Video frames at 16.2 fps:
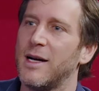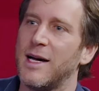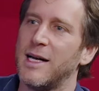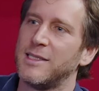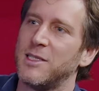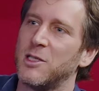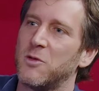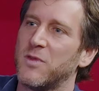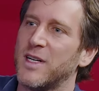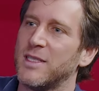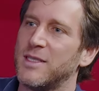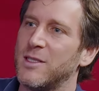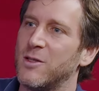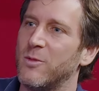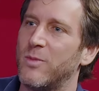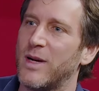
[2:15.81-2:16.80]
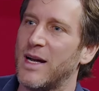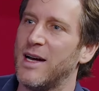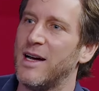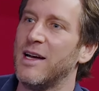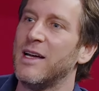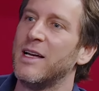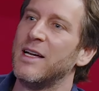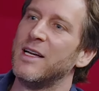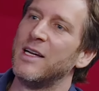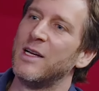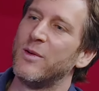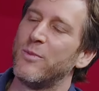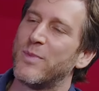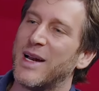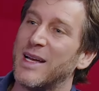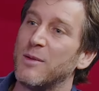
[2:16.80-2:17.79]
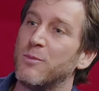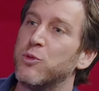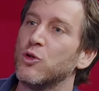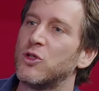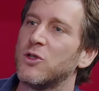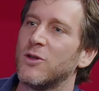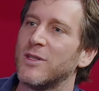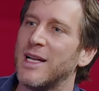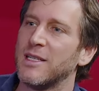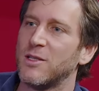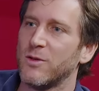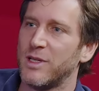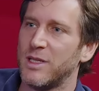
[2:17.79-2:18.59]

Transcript: a certificação para impulsionar seu